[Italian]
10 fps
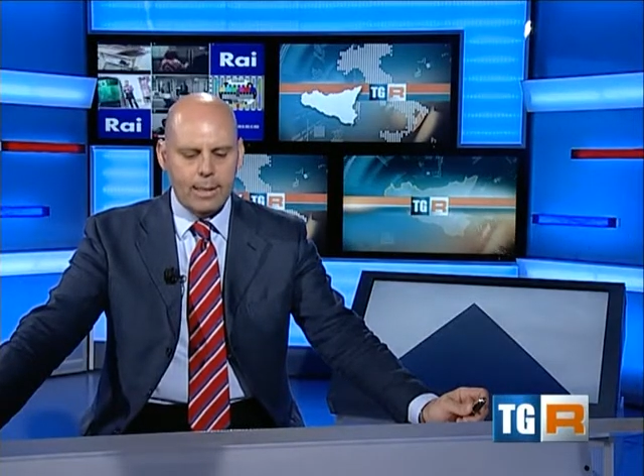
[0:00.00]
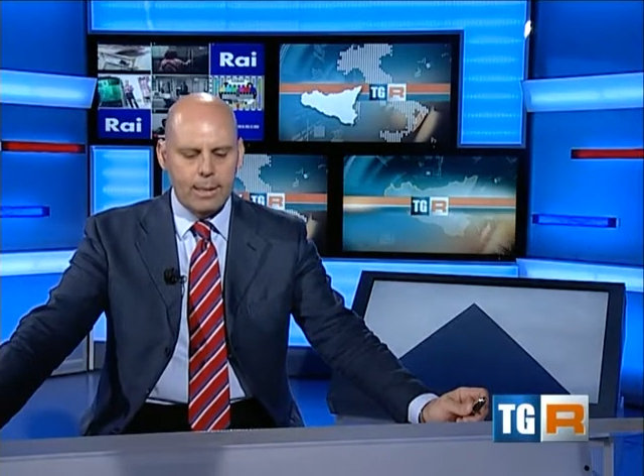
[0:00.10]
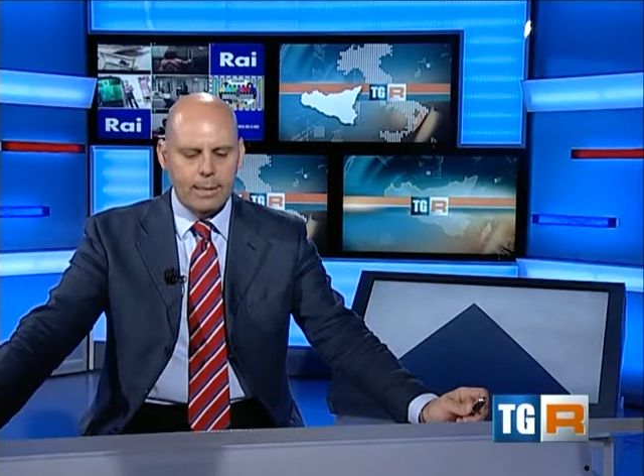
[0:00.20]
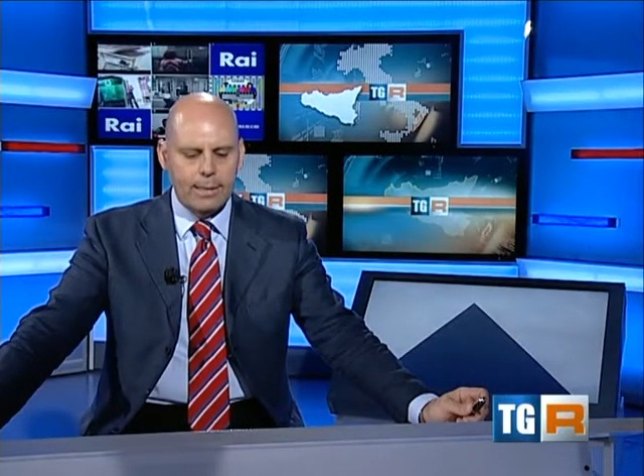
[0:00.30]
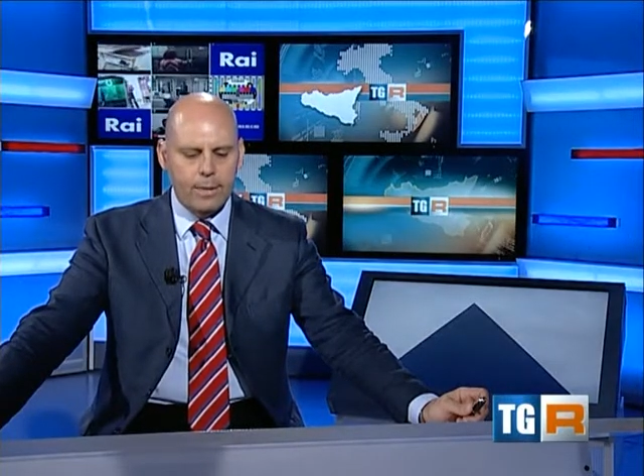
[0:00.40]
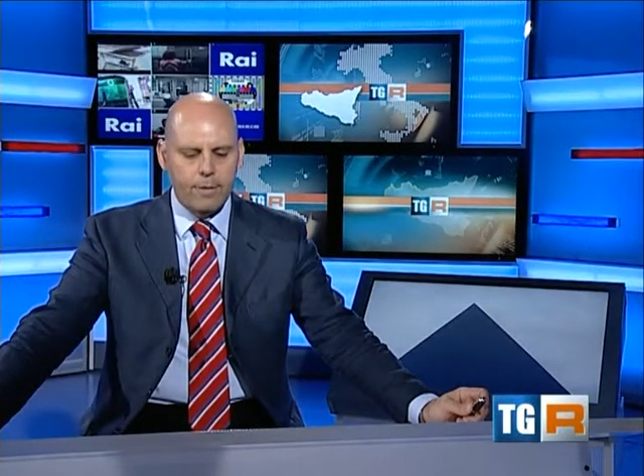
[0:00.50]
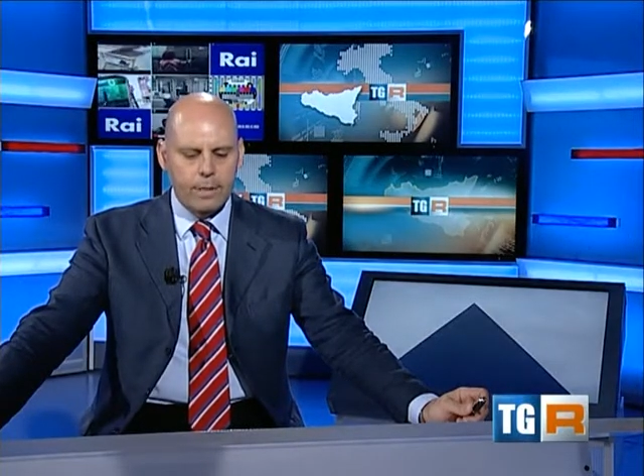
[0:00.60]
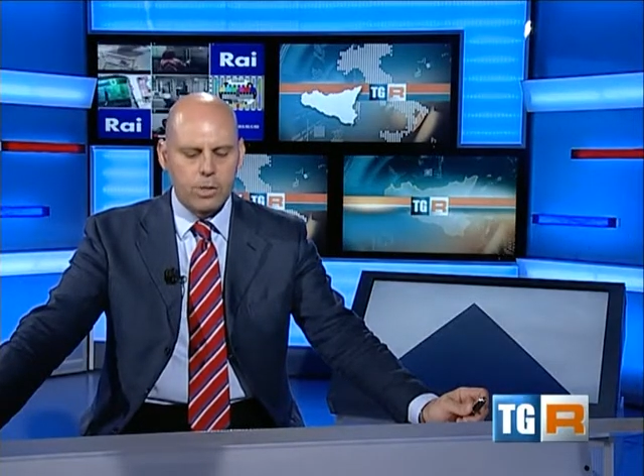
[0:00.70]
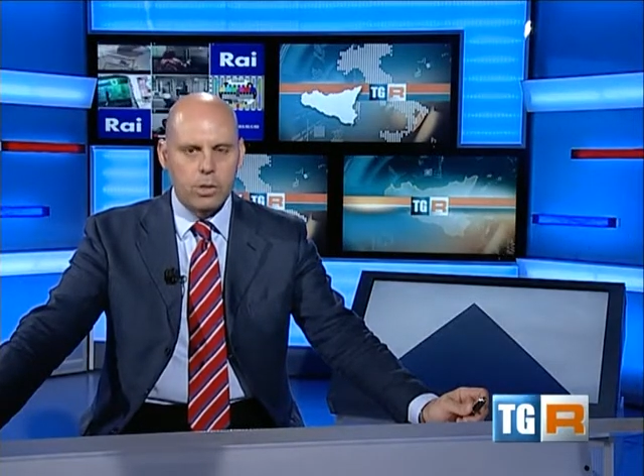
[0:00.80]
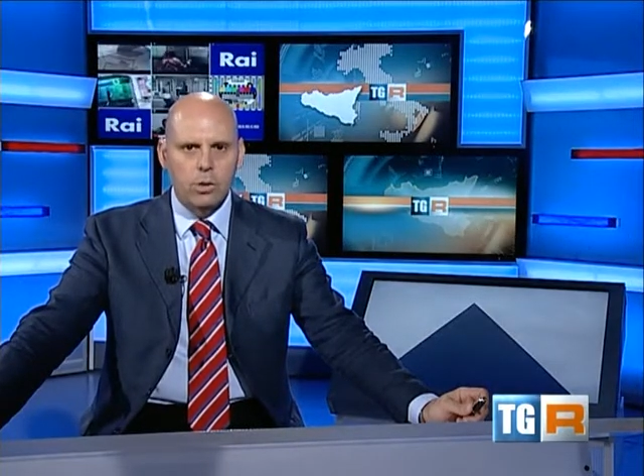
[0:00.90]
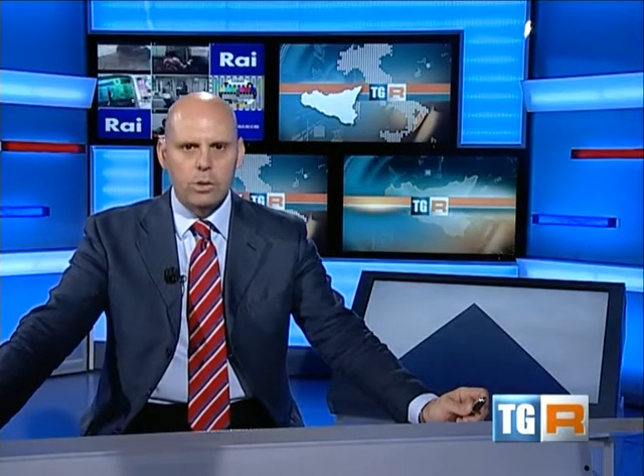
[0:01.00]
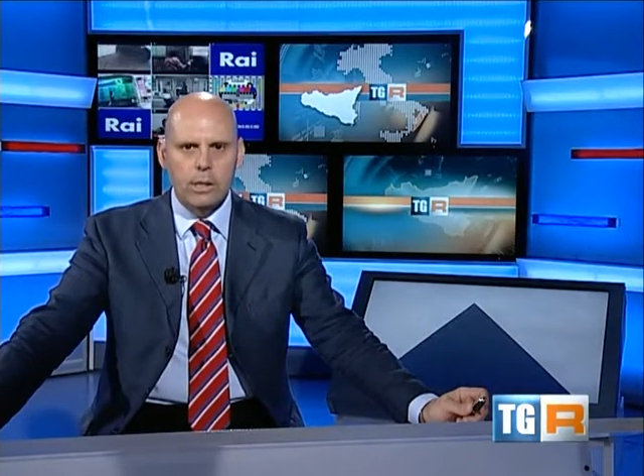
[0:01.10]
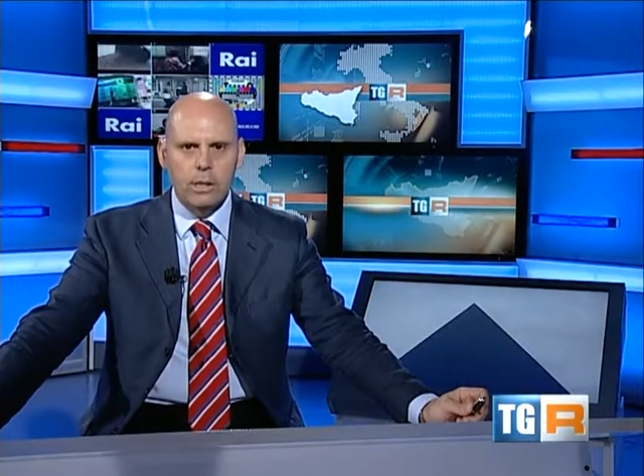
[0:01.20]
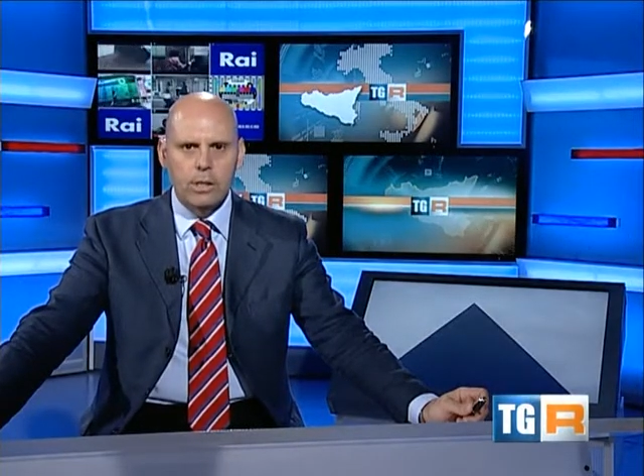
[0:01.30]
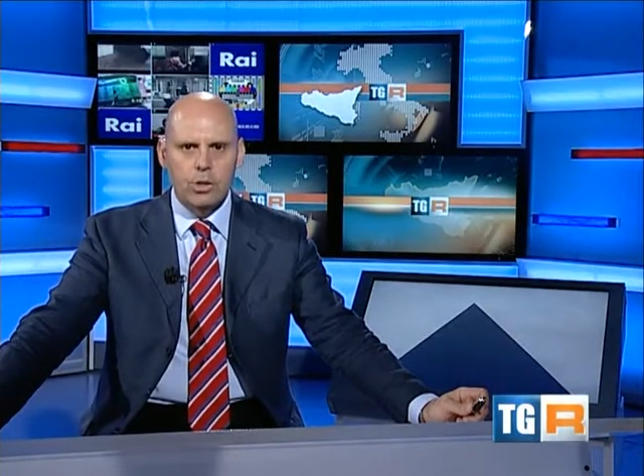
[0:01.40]
il servizio
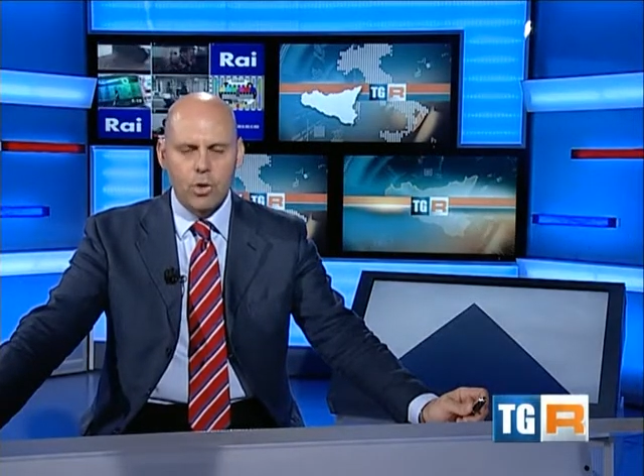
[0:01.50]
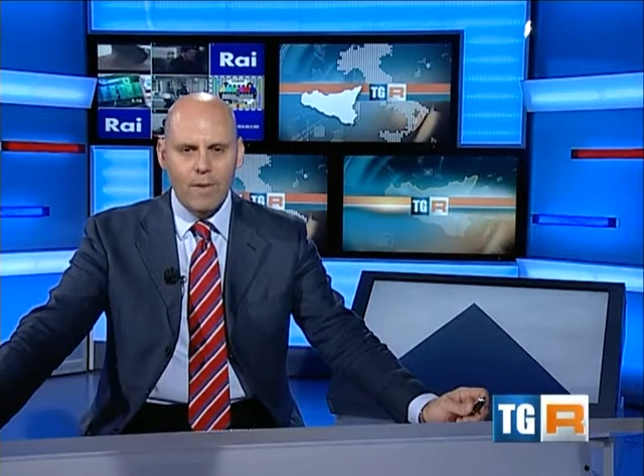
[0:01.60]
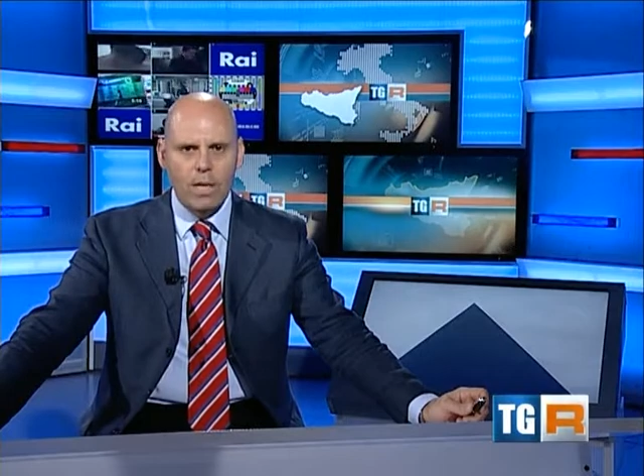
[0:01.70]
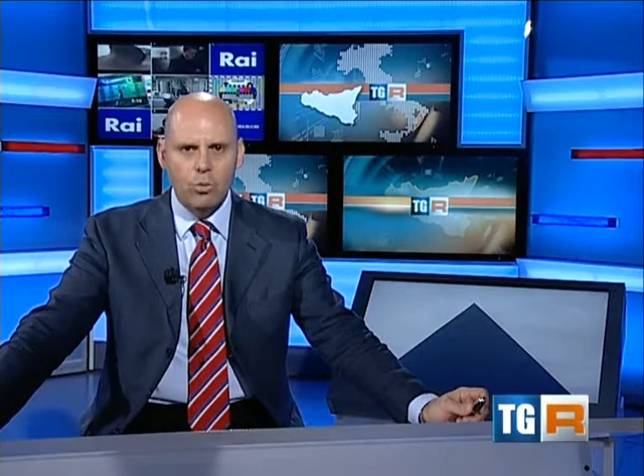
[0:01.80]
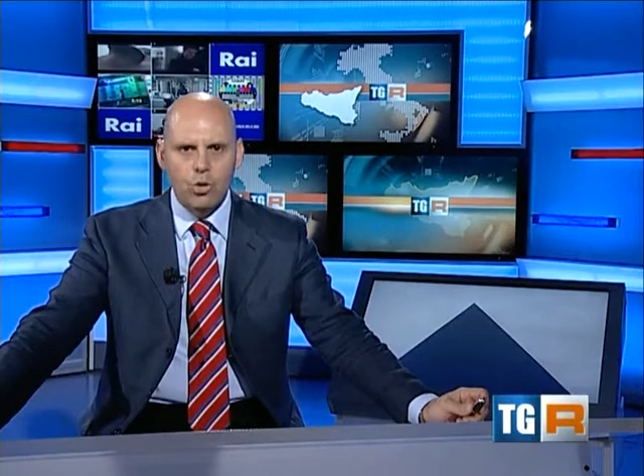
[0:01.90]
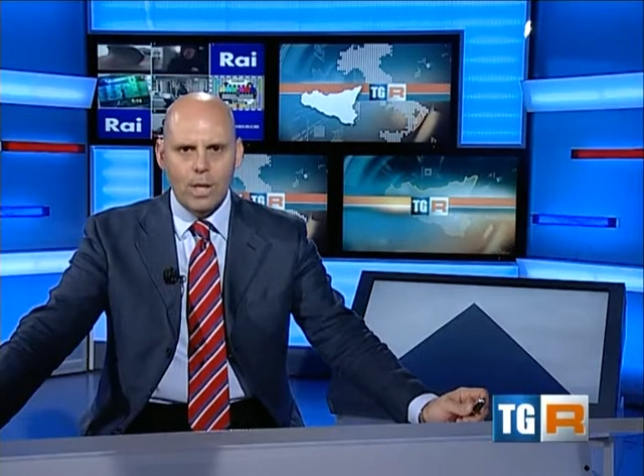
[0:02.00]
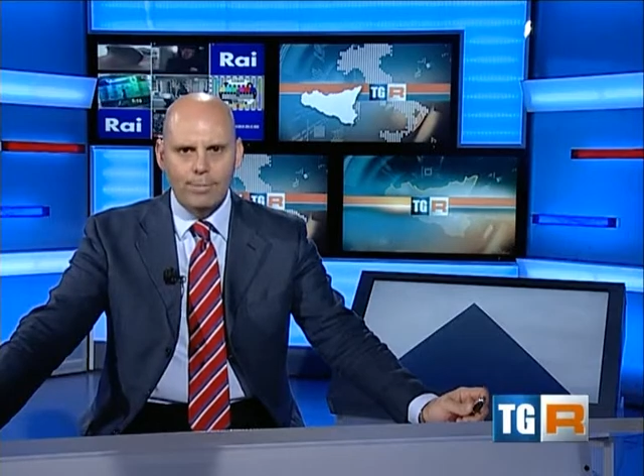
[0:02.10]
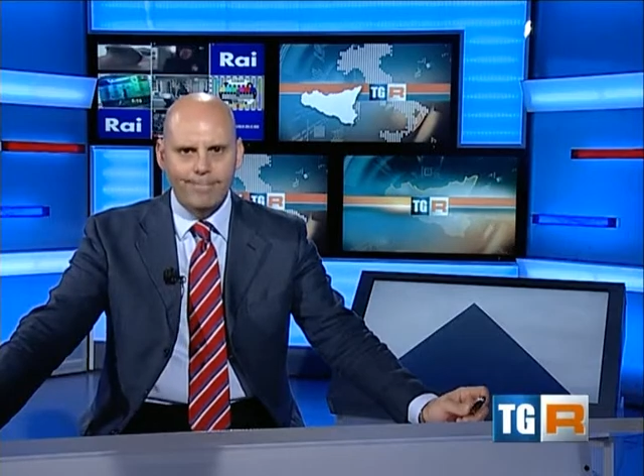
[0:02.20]
di Giovanna Cuscè.